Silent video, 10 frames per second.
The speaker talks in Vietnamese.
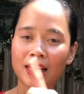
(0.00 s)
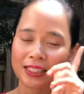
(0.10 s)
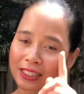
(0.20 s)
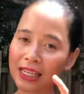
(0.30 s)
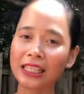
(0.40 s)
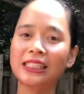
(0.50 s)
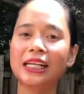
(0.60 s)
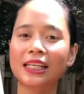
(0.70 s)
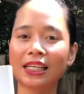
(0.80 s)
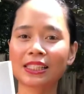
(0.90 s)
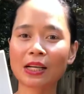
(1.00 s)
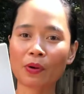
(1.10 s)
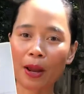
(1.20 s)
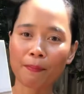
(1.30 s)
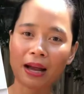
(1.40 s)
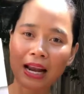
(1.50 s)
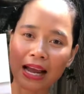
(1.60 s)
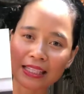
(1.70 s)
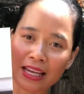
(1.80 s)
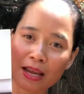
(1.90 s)
chắc chắn nhắc đến sách của Emma là
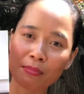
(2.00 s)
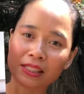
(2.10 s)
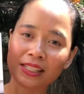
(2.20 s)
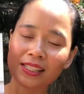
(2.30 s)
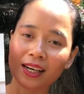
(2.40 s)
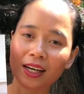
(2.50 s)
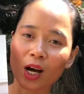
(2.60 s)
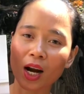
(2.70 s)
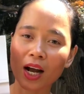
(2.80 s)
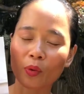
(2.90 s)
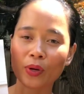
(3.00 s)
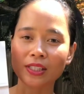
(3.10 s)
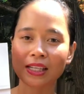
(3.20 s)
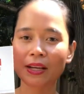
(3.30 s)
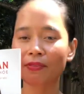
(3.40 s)
anh chị em mình sẽ nhớ đó là quyển sách